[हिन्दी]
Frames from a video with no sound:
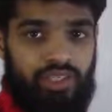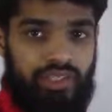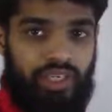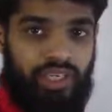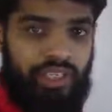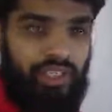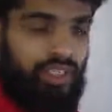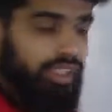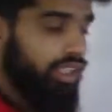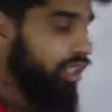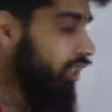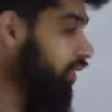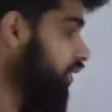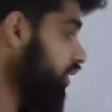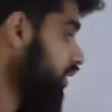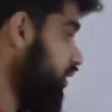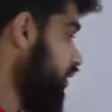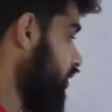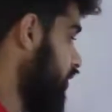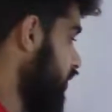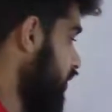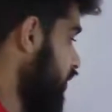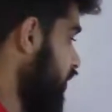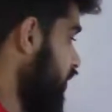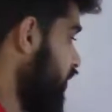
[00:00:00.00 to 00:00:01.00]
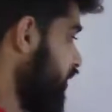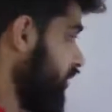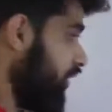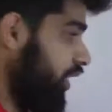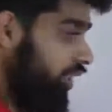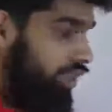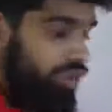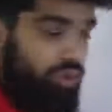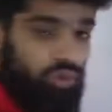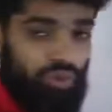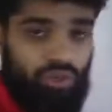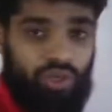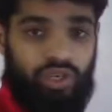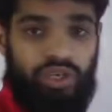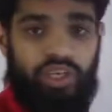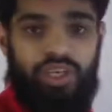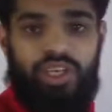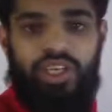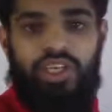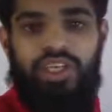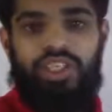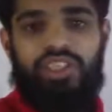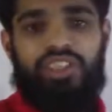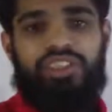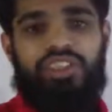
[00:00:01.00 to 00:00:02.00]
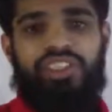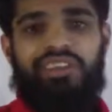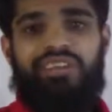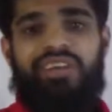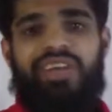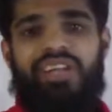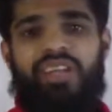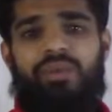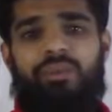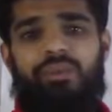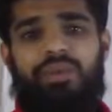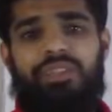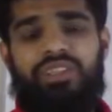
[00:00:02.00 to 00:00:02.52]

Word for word: डाटा सेंड होगा इसकी वेरी